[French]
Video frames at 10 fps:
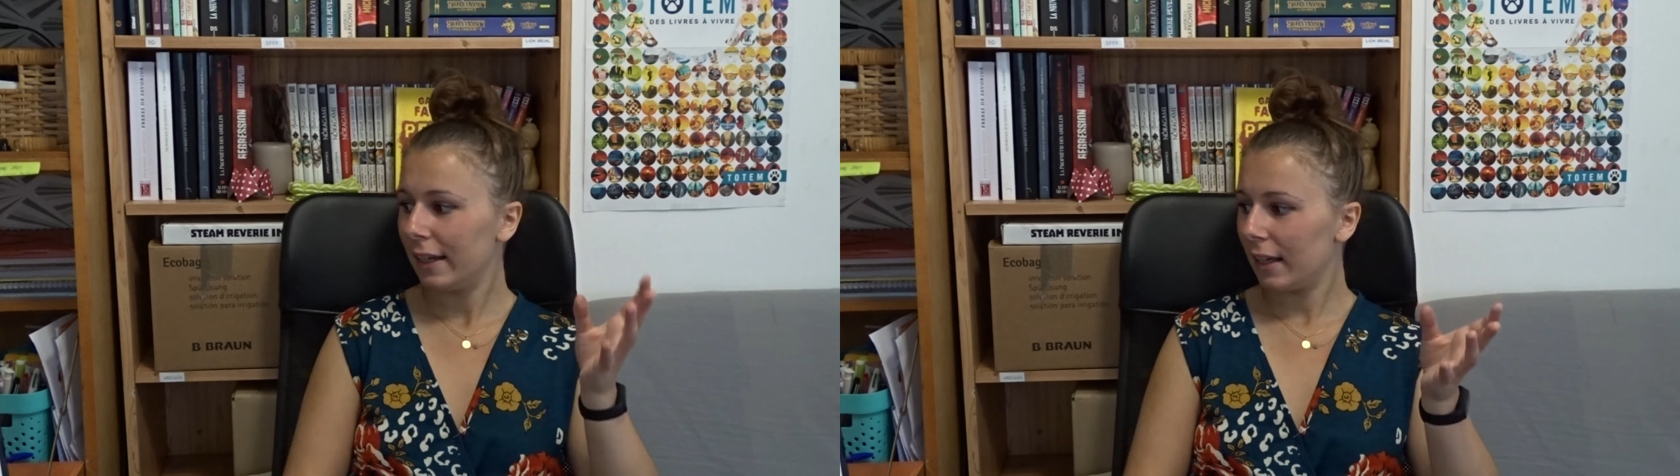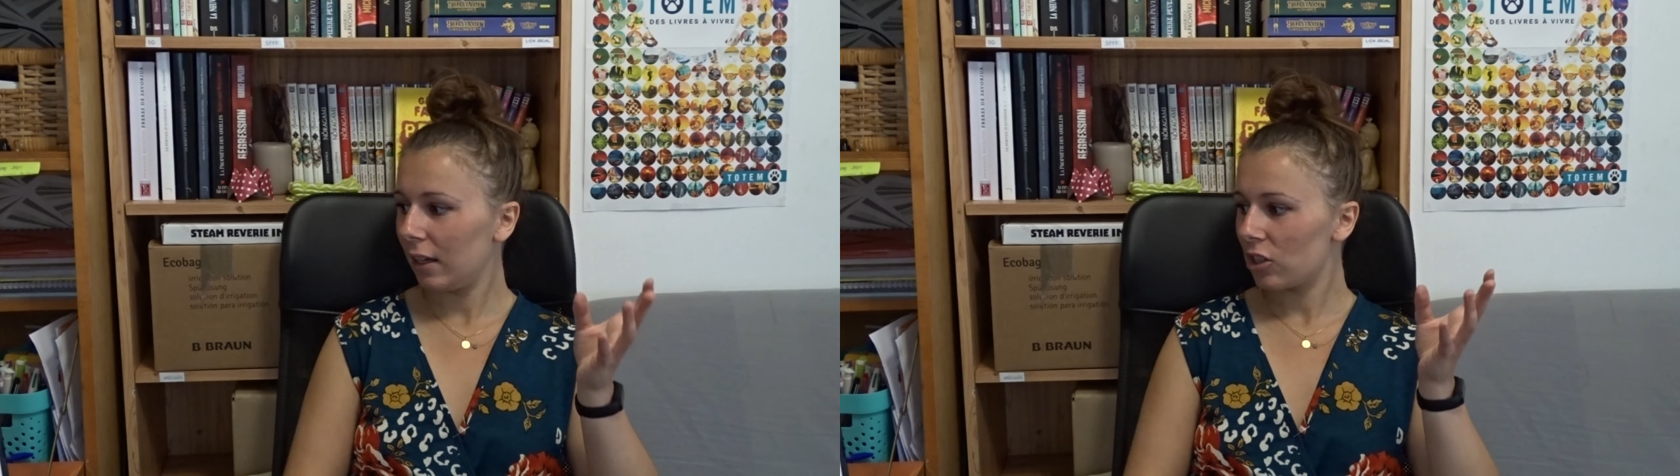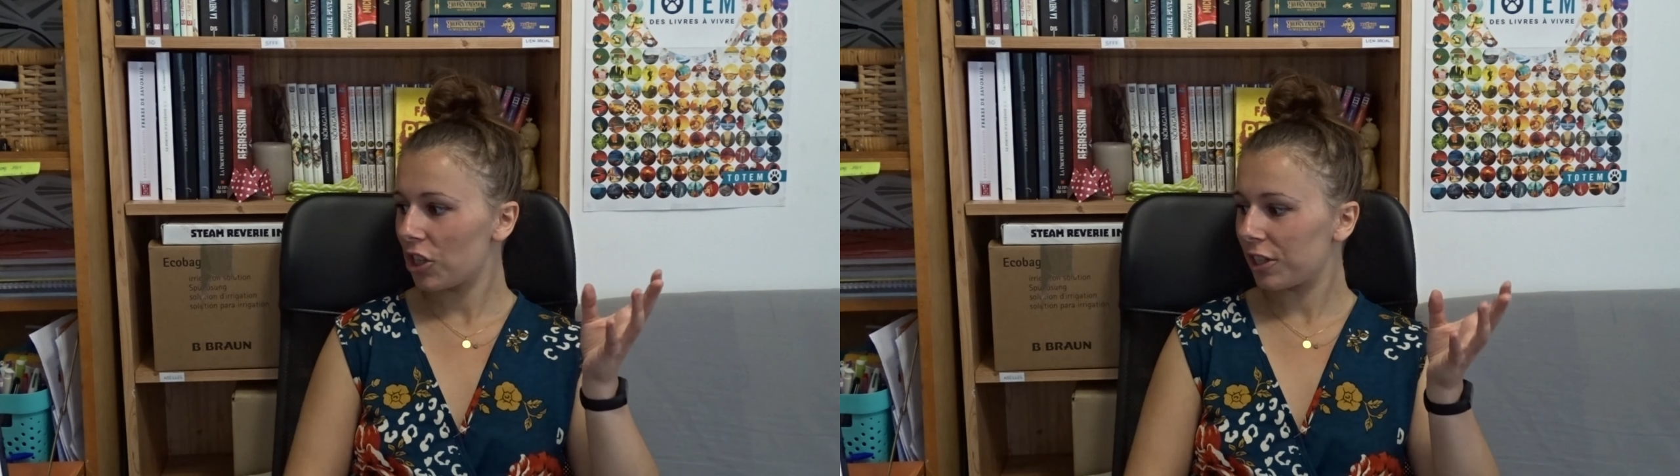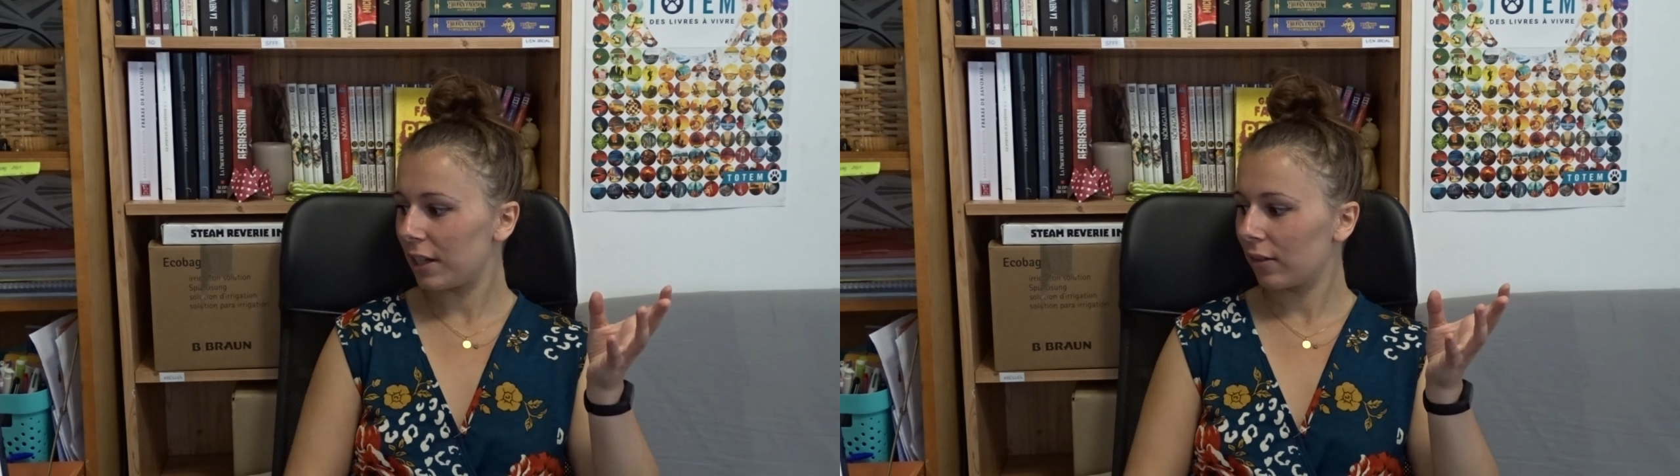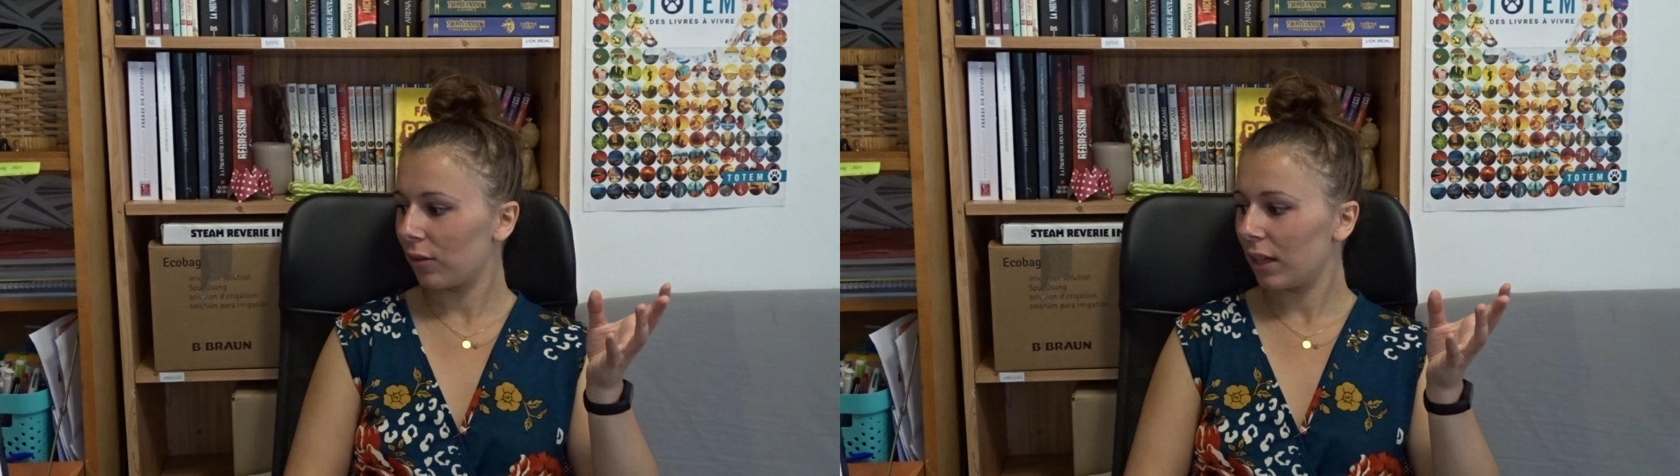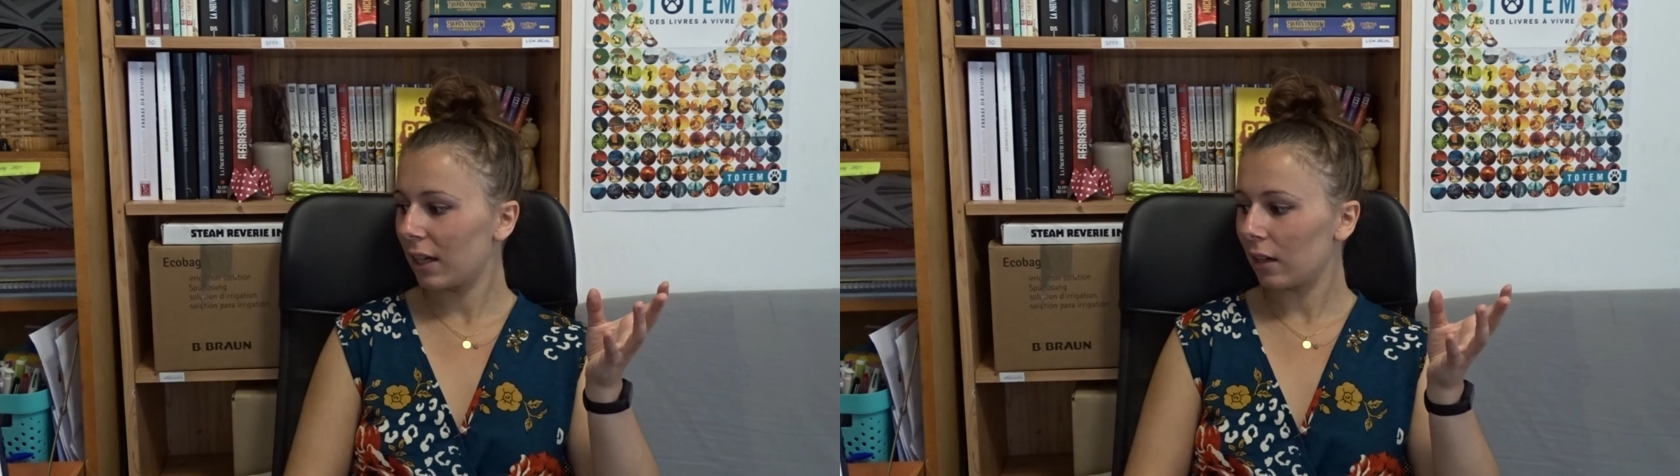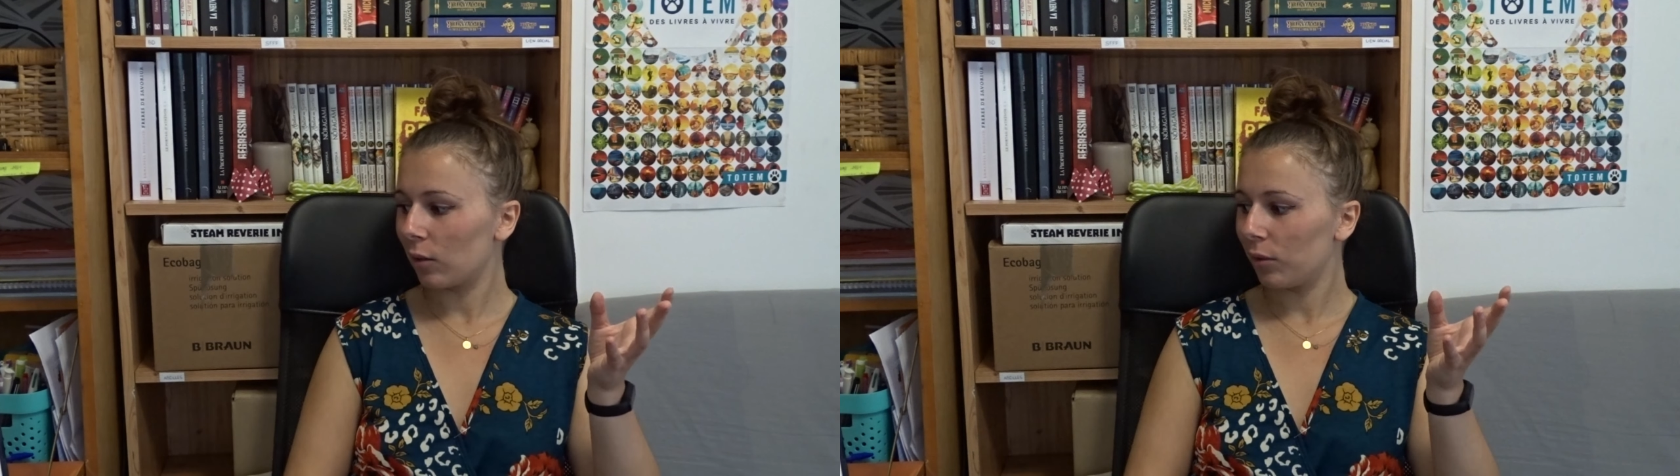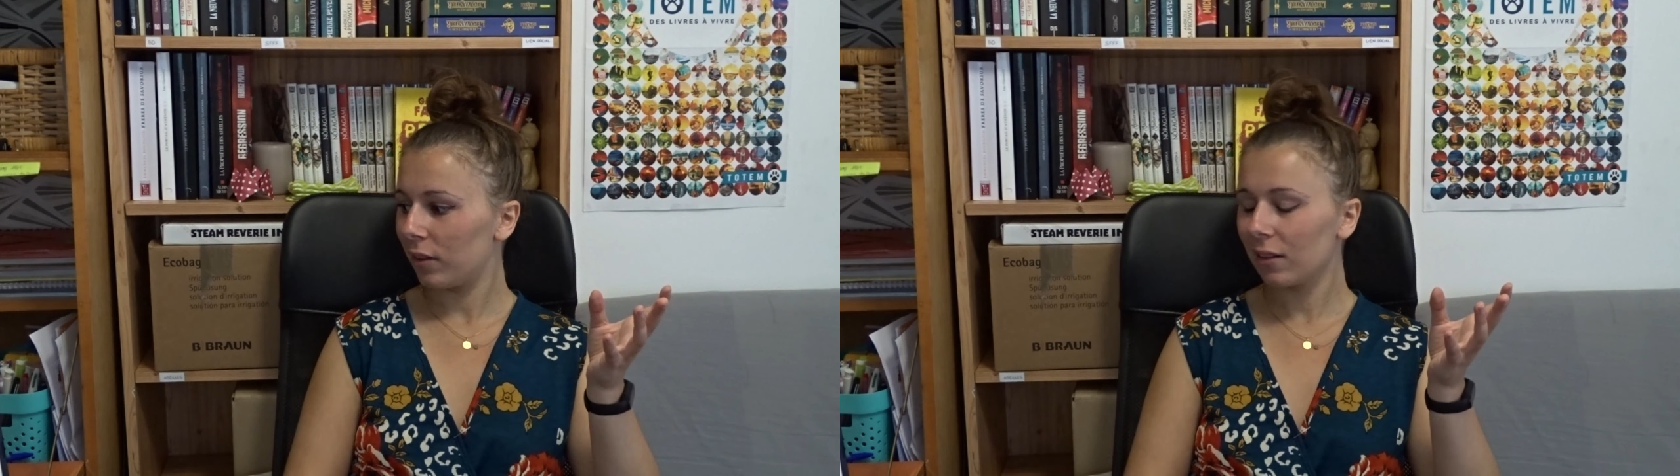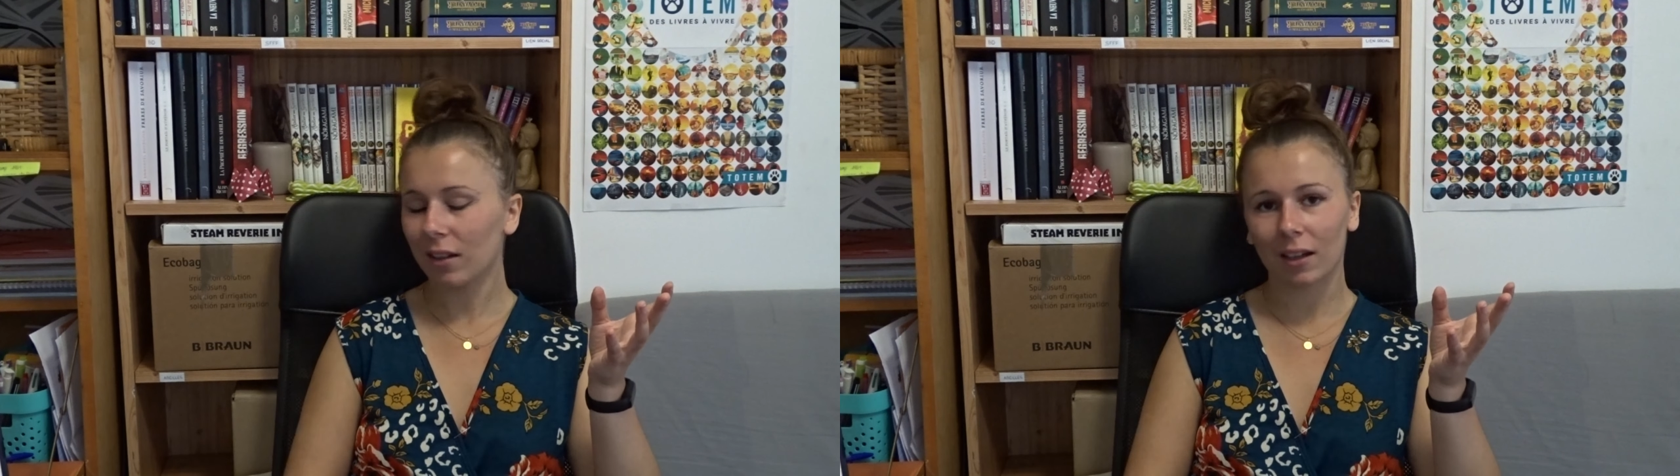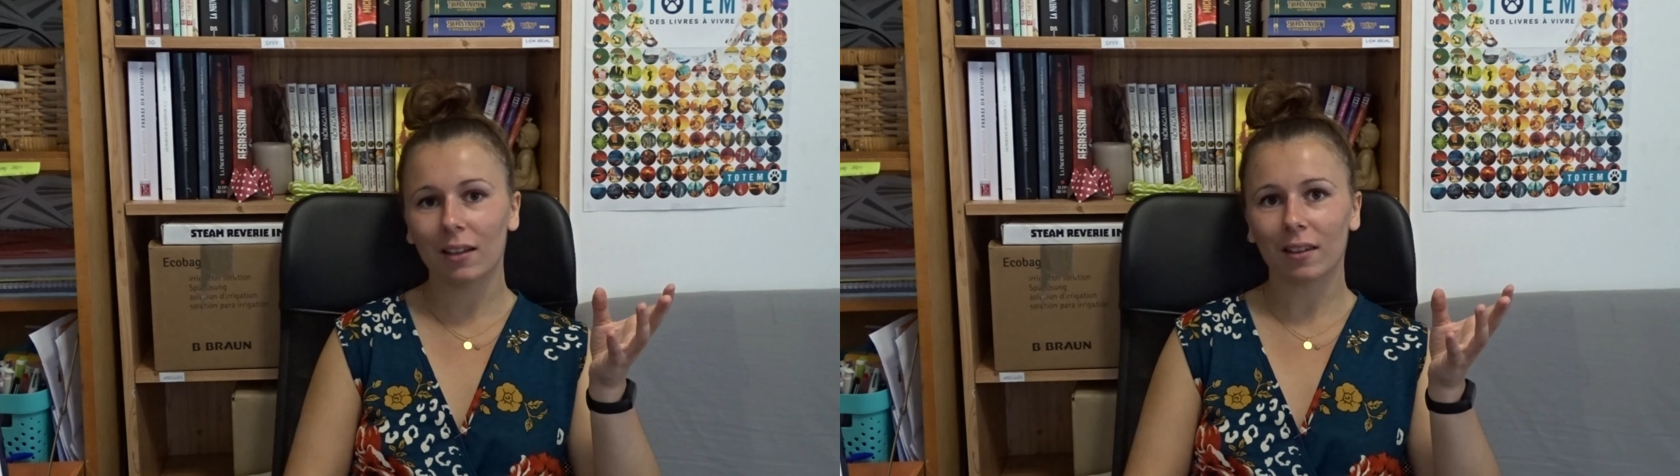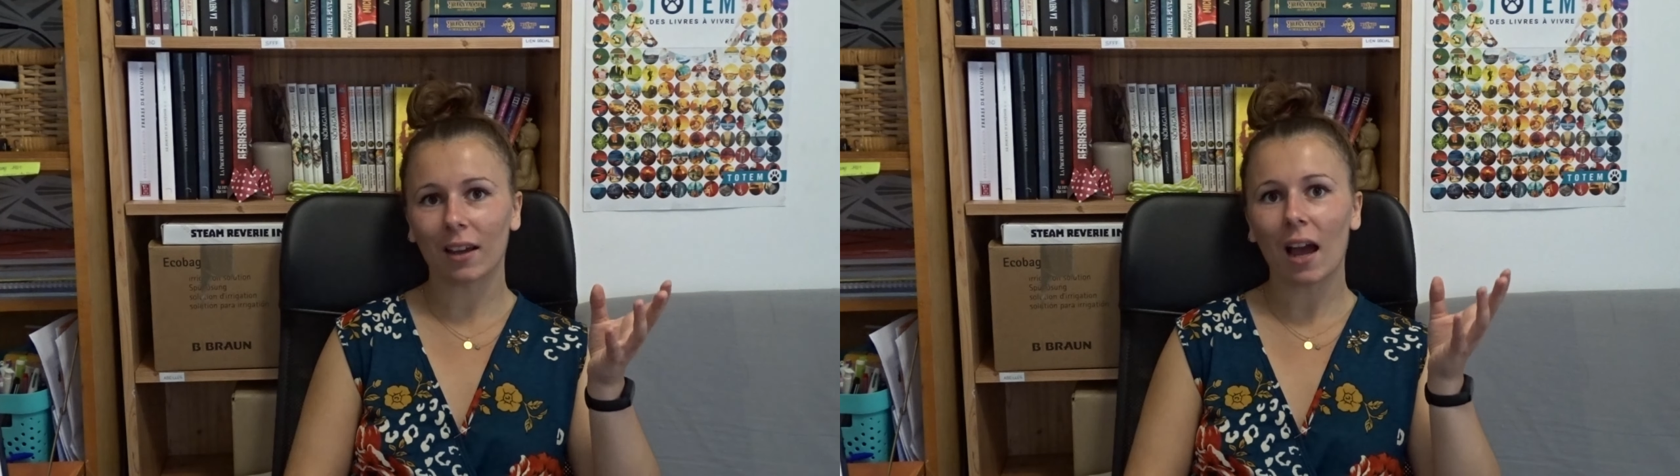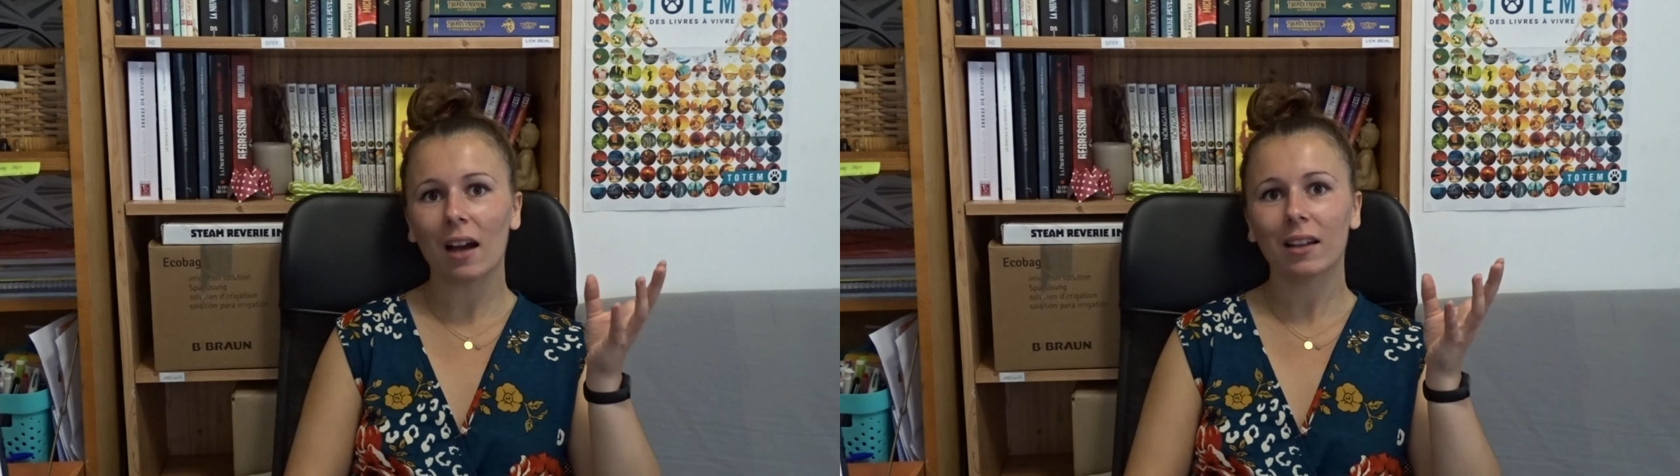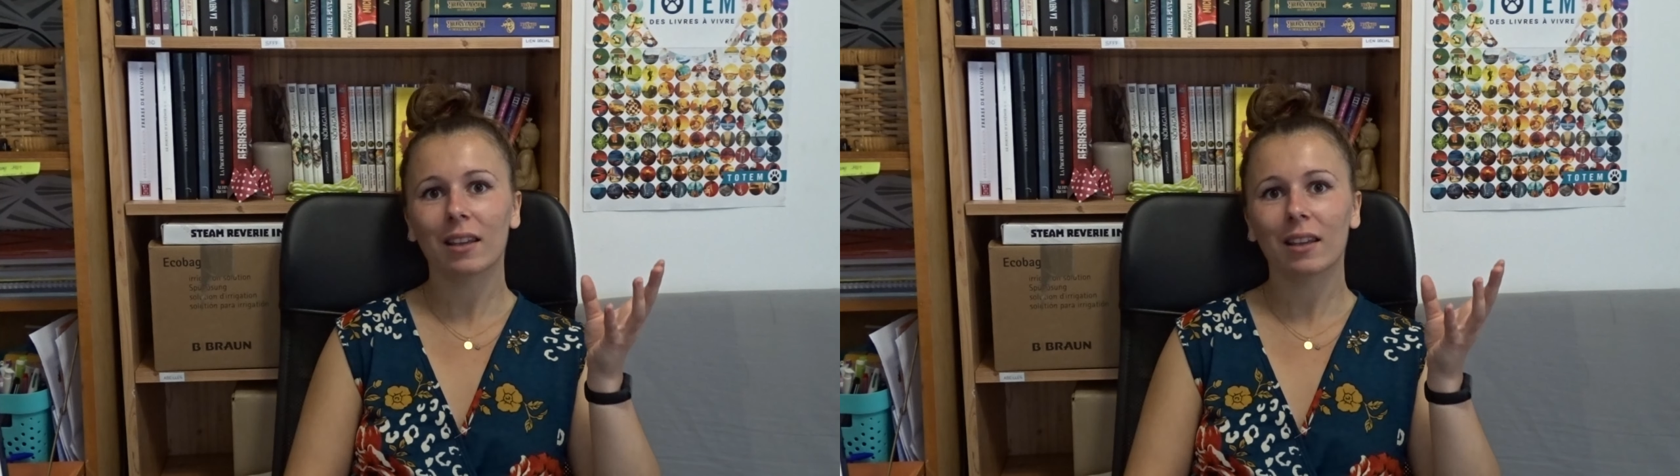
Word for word: Et j'ai sélectionné quelques titres et sagas